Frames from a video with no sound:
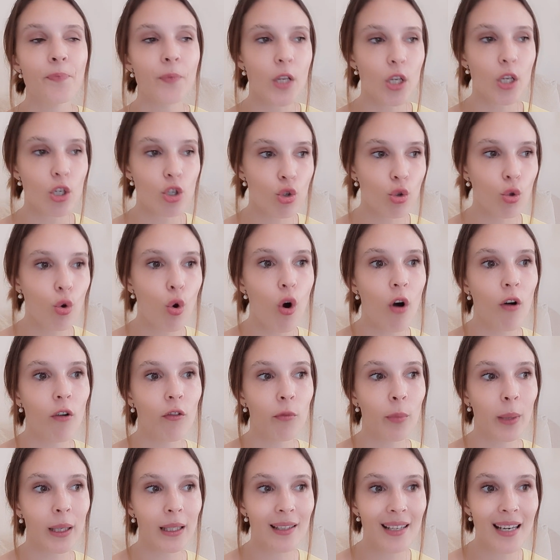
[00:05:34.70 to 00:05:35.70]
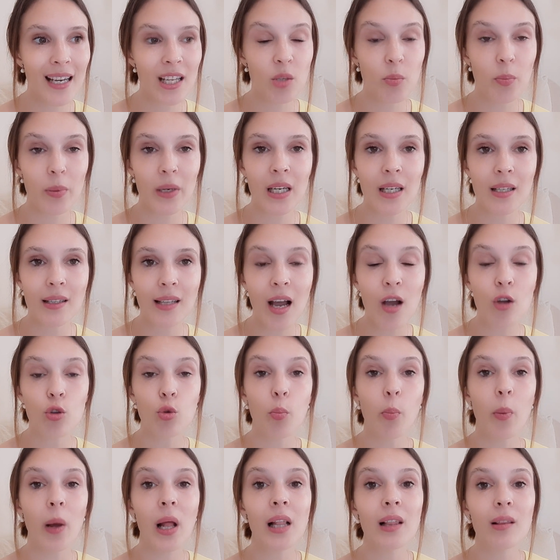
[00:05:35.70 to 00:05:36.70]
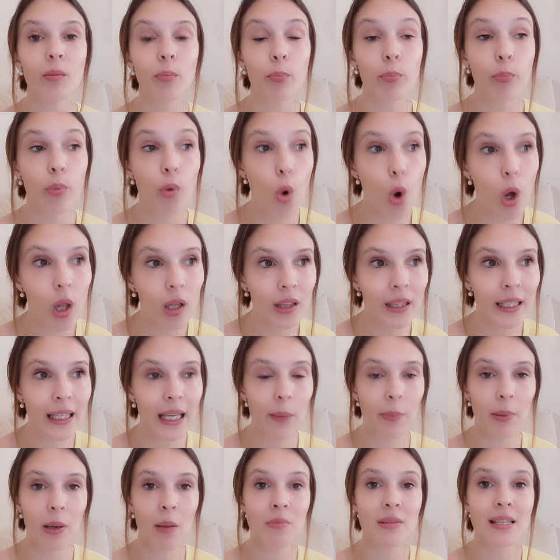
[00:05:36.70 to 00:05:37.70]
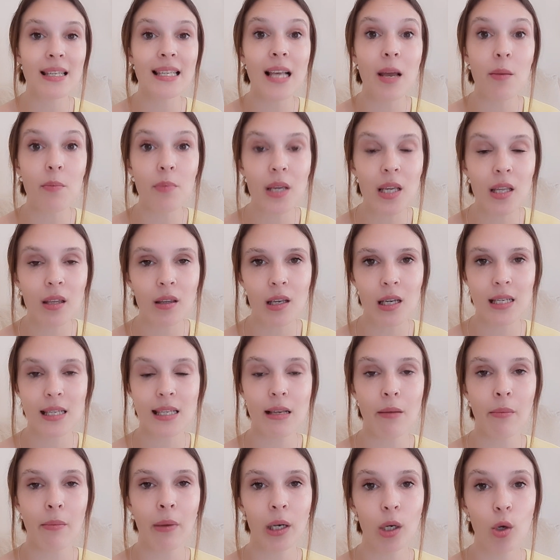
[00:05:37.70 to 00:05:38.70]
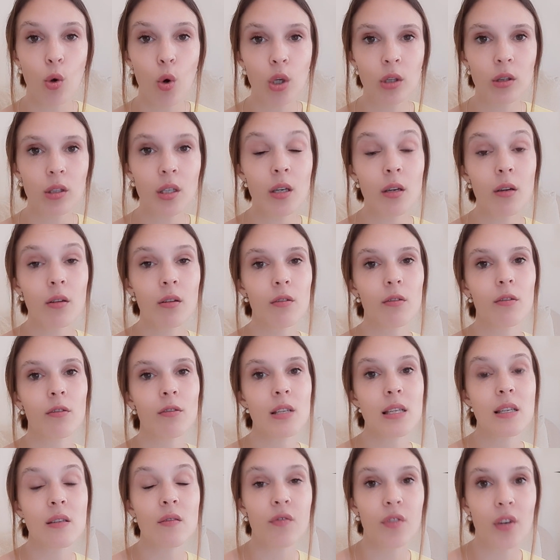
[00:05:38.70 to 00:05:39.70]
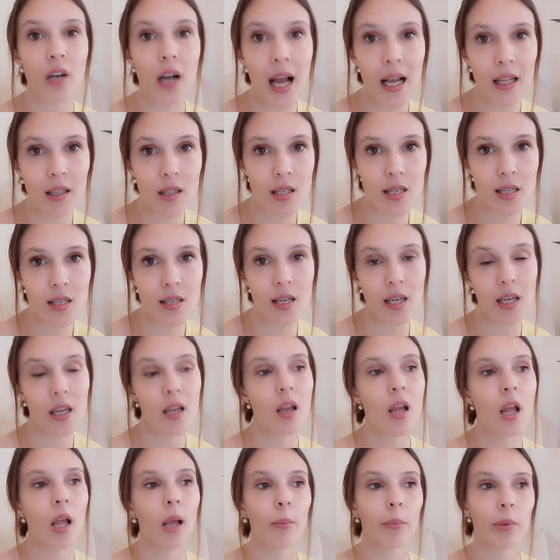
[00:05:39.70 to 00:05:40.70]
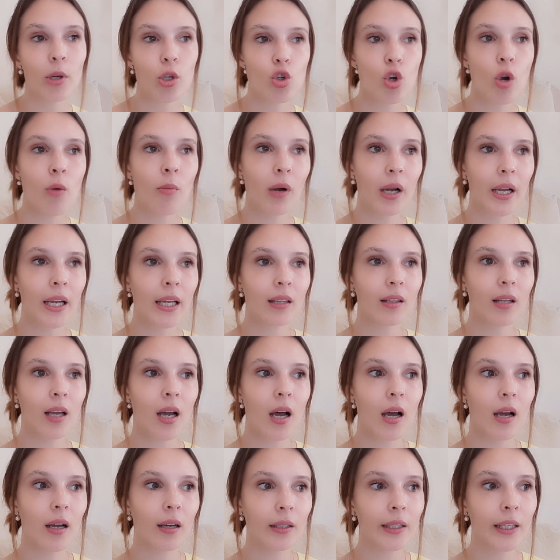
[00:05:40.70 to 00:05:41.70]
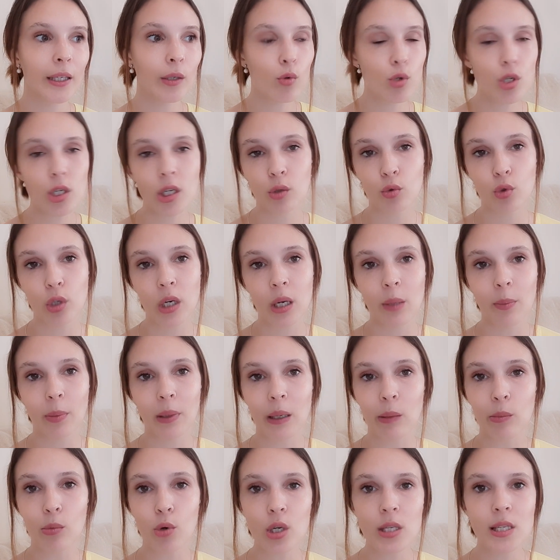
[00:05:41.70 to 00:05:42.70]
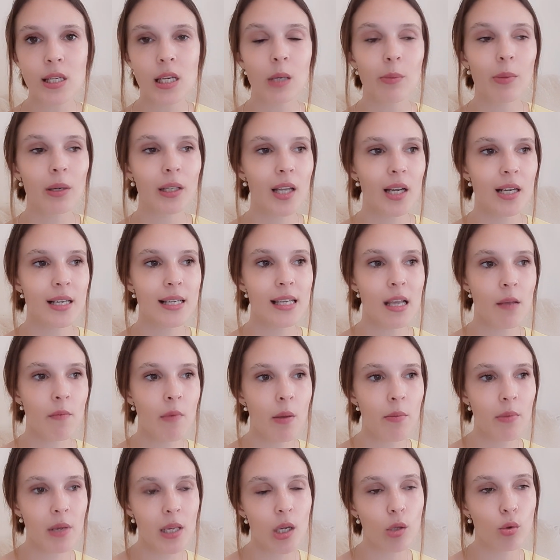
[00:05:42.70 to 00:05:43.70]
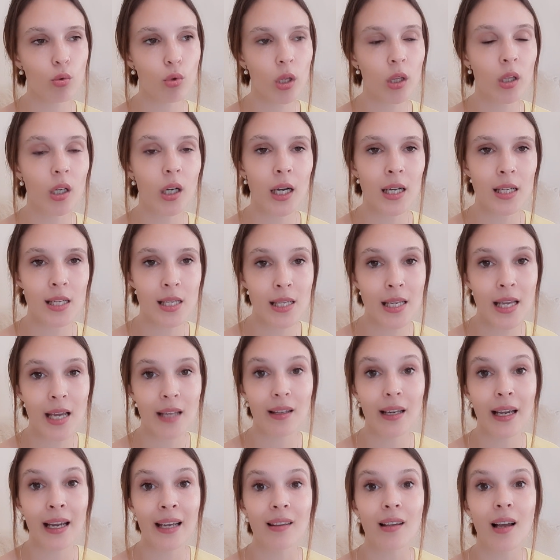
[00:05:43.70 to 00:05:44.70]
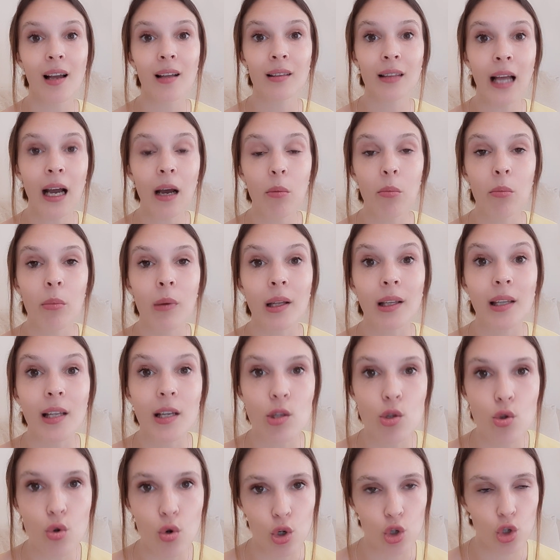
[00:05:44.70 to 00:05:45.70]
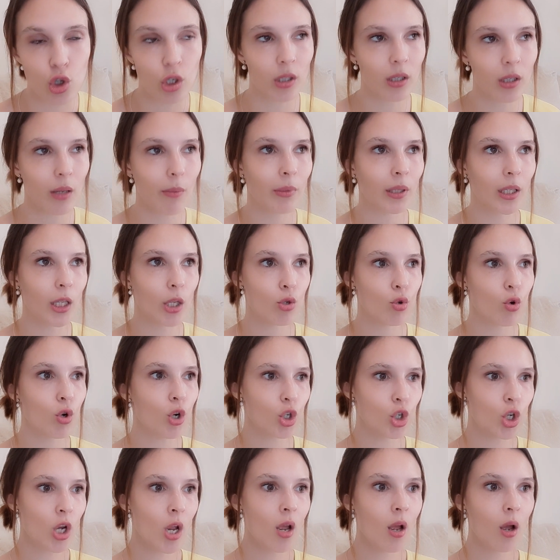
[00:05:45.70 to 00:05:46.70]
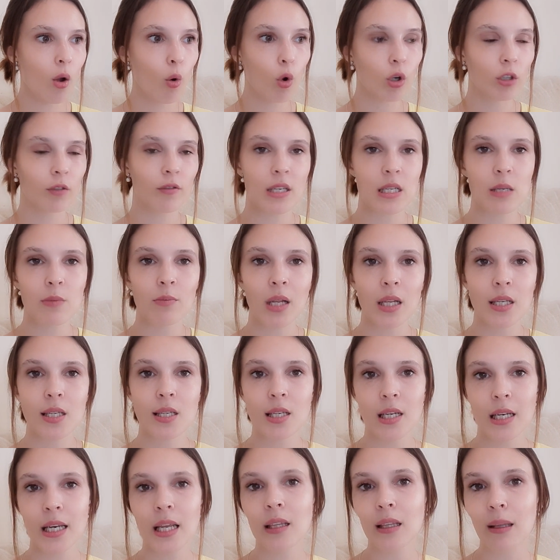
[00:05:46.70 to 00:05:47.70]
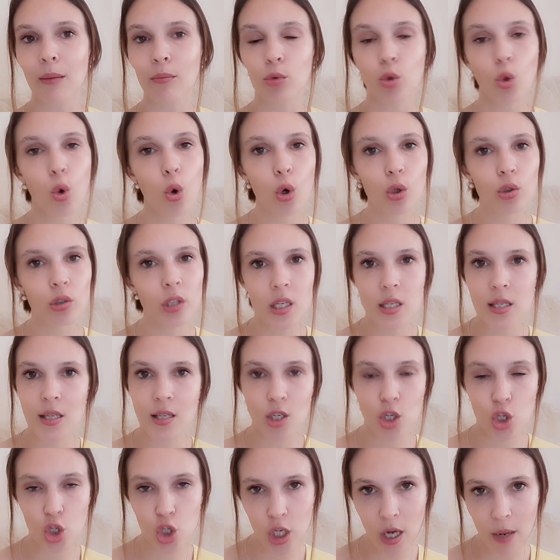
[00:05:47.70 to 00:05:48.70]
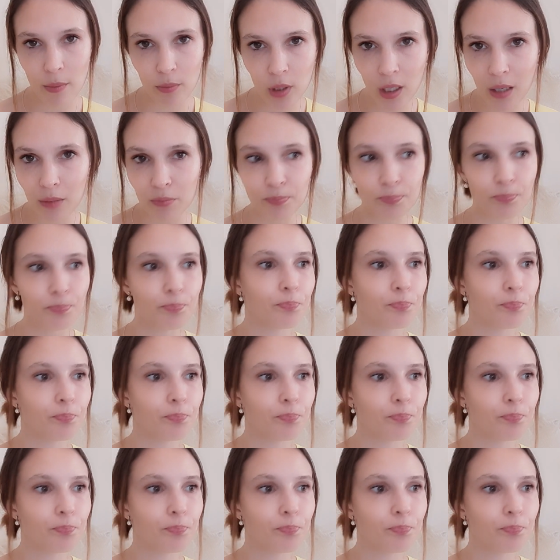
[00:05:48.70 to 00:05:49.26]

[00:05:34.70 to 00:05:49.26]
что в Мадрид прилетают пол полные, прям забитые самолеты с Франции. Причем это не люди, которые по работе, либо так семьями едут отдыхать. Нет, это одна молодежь. Это молодежь от 18 лет там, до 30 с чем-то.